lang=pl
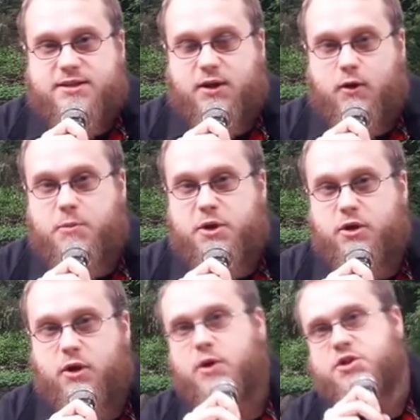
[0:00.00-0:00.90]
całą
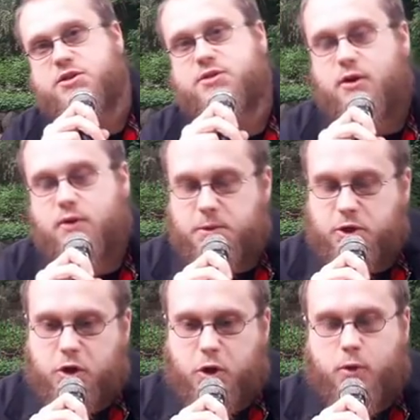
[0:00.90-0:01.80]
Ameryką Łacińską i
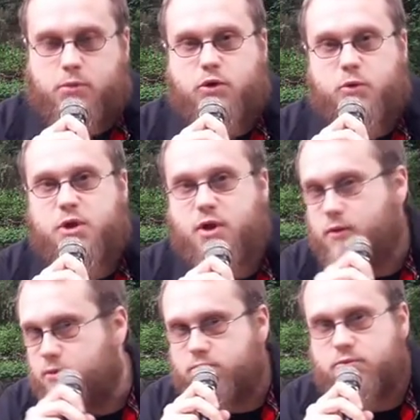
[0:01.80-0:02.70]
Ameryką
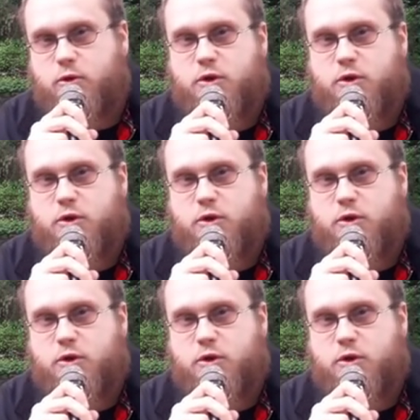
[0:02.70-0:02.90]
Południową.